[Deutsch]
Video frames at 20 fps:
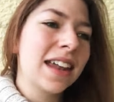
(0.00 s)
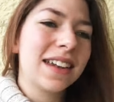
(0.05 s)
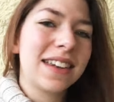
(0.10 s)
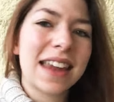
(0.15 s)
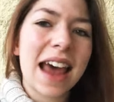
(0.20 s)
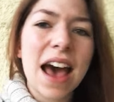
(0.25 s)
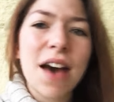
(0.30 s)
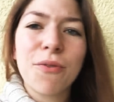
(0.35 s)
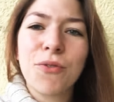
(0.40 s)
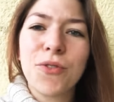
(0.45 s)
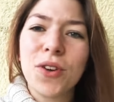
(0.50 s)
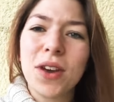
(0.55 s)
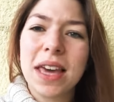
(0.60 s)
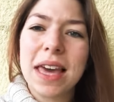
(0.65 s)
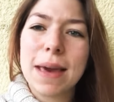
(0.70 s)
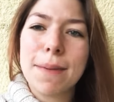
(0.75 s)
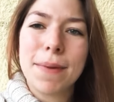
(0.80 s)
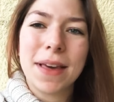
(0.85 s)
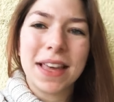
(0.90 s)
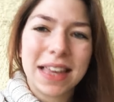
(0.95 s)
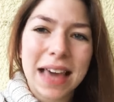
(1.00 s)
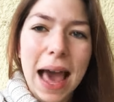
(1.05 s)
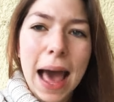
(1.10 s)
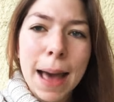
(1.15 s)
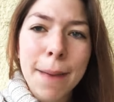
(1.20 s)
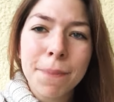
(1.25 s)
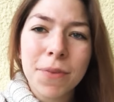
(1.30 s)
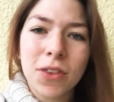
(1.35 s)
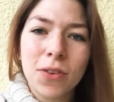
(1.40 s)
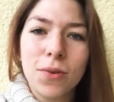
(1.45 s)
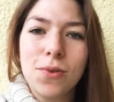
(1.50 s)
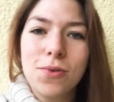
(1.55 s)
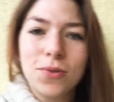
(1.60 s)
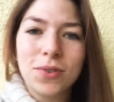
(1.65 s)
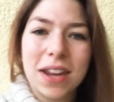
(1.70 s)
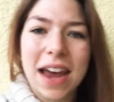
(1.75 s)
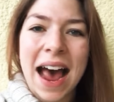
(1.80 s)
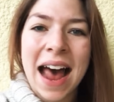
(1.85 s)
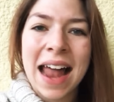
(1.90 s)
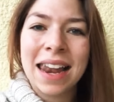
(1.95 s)
dafür gebe ich
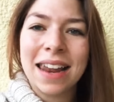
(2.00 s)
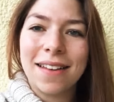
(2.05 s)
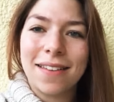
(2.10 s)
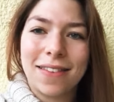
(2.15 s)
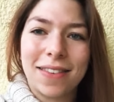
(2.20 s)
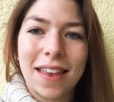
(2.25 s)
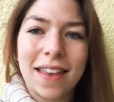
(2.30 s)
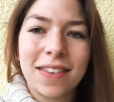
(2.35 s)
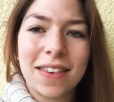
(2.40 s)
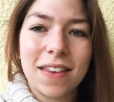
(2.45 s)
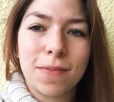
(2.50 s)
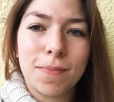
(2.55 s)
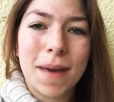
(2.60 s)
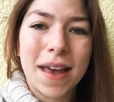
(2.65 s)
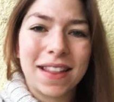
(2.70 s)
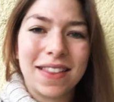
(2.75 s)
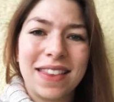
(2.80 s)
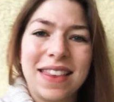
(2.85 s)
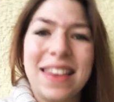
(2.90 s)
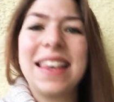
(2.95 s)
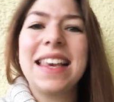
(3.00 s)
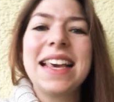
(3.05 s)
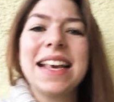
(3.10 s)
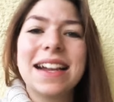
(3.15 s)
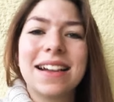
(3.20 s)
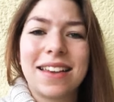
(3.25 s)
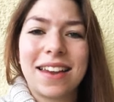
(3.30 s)
absolut alles, das ist mein Ziel,